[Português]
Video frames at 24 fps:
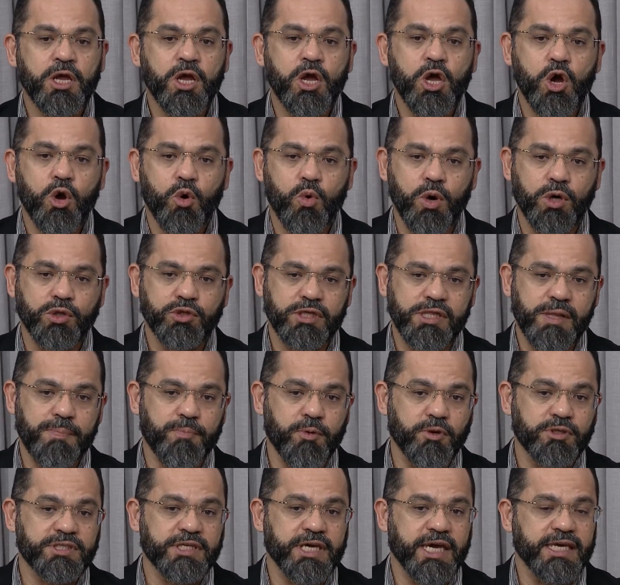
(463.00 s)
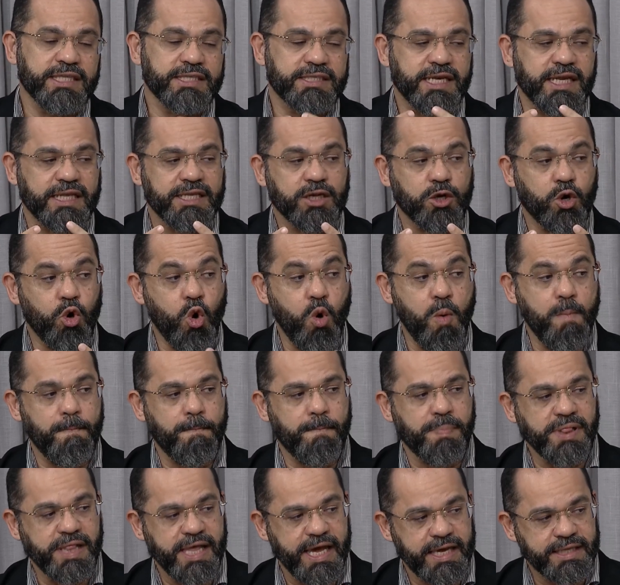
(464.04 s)
quanto ela pode ser a retirada
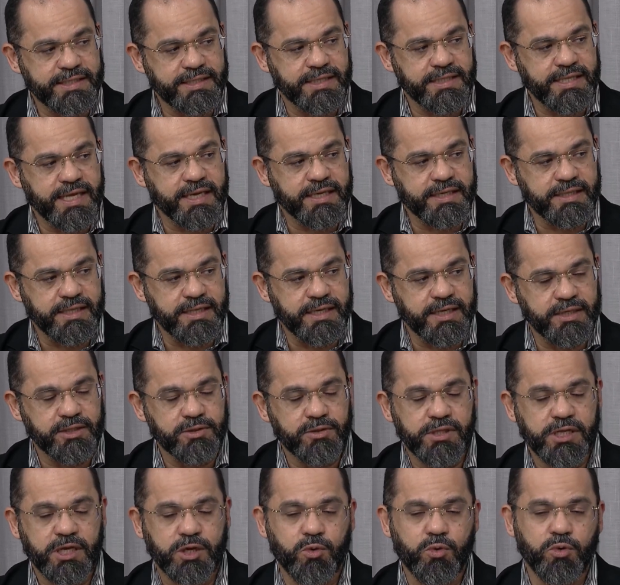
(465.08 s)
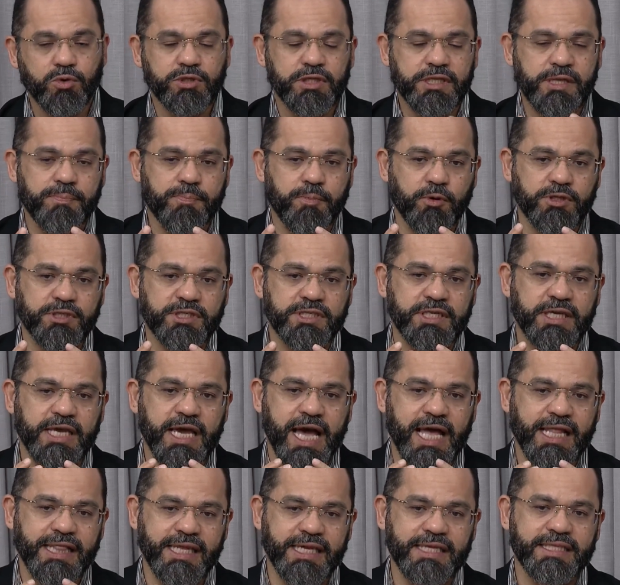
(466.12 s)
completa da glândula, quanto ela pode ser,
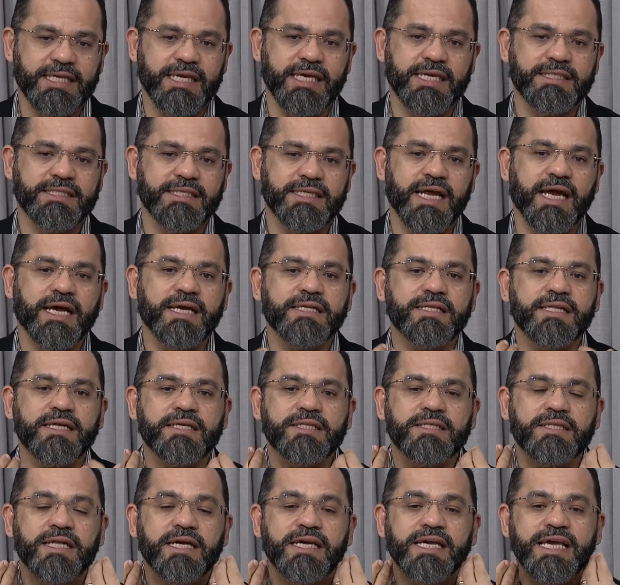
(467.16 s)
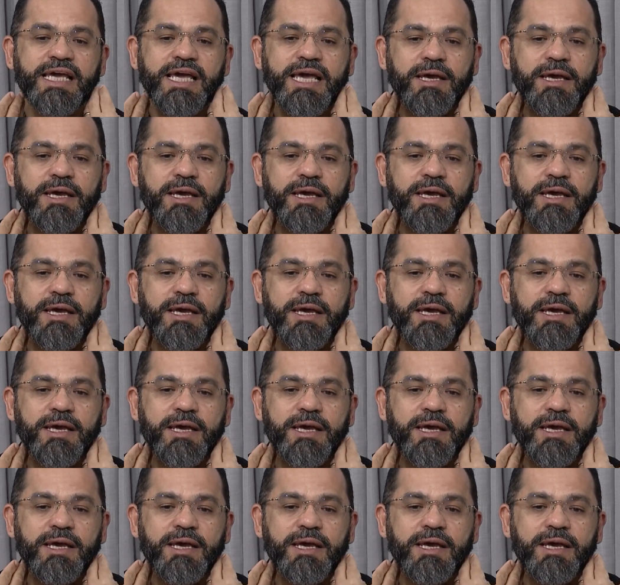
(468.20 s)
além de retirar a glândula,